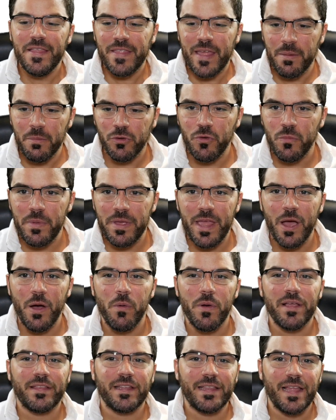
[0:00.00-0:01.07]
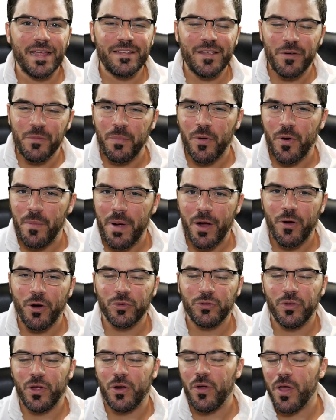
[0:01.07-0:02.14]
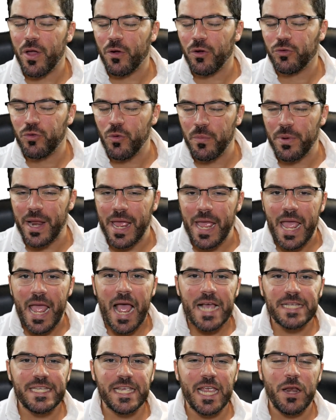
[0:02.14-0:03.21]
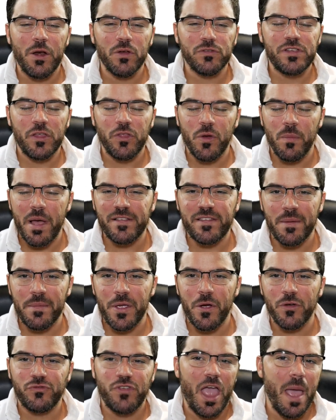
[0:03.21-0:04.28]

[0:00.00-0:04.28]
tenemos un video, voy a tratar de hacerlo un poco más corto de lo de costumbre Así que no siendo más amigos,